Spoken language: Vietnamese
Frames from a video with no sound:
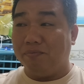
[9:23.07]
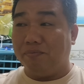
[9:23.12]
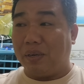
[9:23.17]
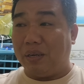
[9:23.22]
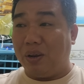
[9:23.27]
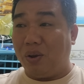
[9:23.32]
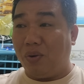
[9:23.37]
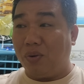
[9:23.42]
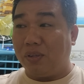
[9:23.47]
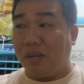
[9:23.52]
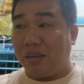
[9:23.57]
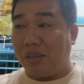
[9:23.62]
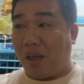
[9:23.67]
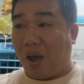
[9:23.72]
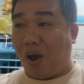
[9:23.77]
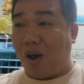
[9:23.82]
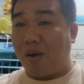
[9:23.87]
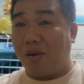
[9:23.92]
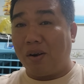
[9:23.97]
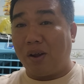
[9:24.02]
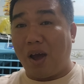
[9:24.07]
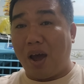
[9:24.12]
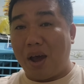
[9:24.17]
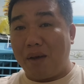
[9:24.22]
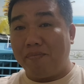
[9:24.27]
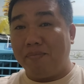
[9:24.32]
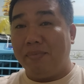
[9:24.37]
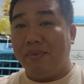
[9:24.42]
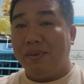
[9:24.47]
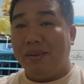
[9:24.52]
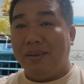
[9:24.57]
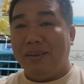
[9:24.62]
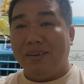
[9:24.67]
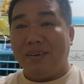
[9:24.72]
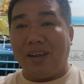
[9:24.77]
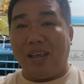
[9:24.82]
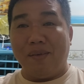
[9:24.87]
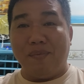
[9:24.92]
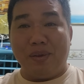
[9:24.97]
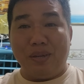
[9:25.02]
mình nuôi từ nhỏ nó ốm
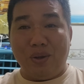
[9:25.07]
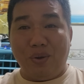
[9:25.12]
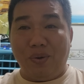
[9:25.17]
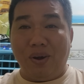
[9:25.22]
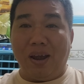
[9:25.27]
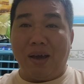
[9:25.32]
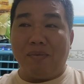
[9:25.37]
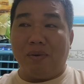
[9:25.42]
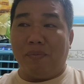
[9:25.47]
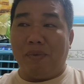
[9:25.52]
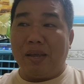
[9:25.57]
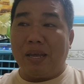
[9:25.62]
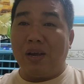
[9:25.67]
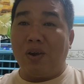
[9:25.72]
thì mình nuôi lên mình biết